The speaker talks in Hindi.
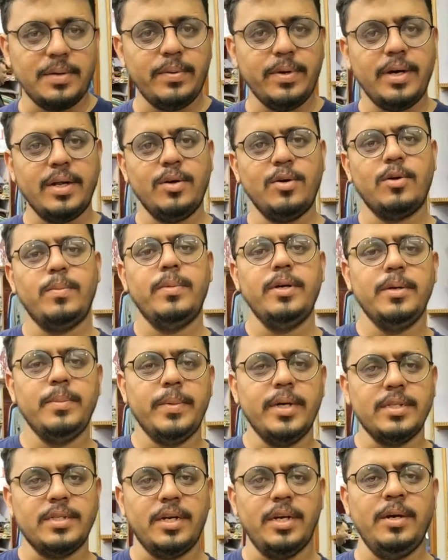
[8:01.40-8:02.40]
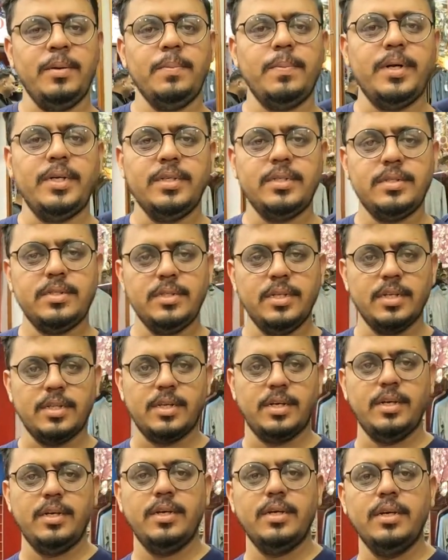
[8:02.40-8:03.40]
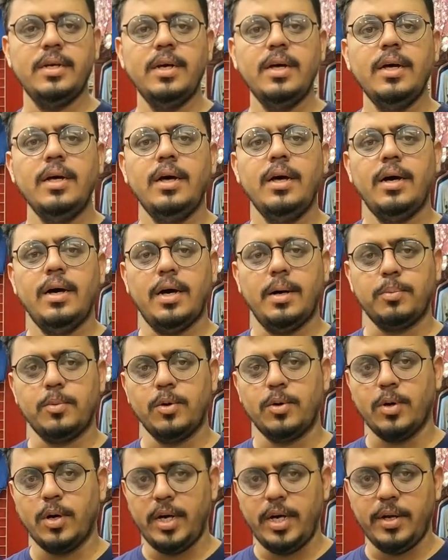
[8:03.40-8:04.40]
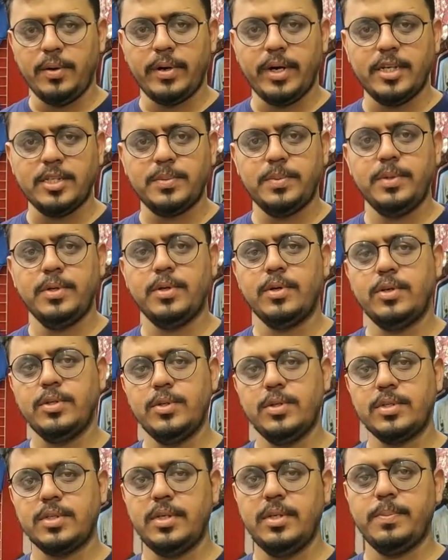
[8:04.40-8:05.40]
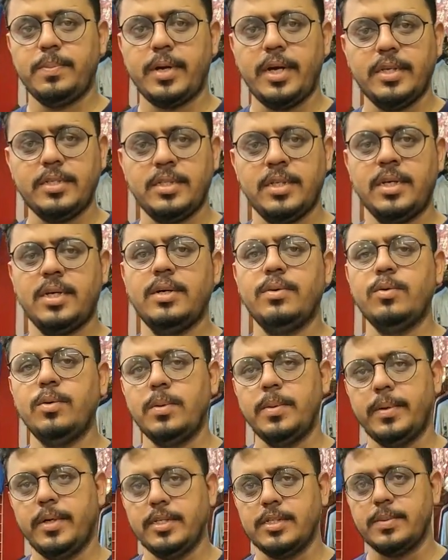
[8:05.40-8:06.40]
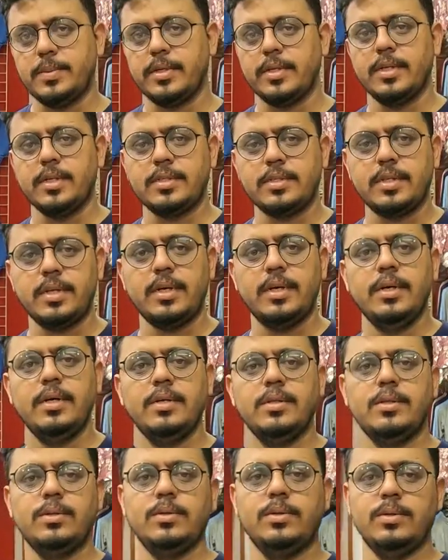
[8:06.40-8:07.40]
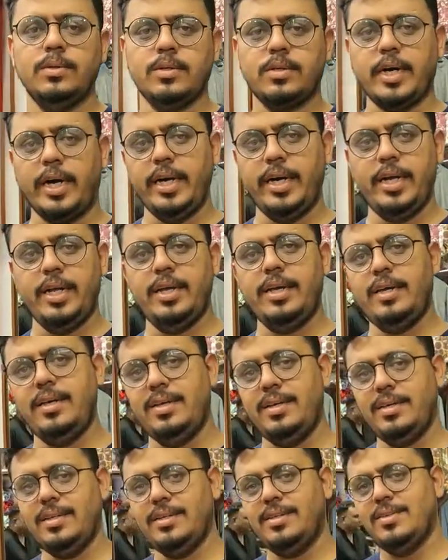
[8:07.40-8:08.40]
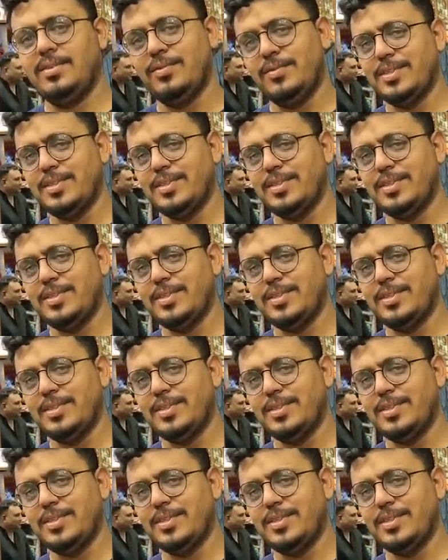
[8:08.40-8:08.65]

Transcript: लेते हुए आ रहे हैं और बड़ी बेहतरीन पेंट देते हैं ये आपको क्वालिटी वाइज भी और जो इसकी प्राइसिंग है वो भी बड़ी ज़बरदस्त है बस सही है ये तो नहीं है वीडियो जो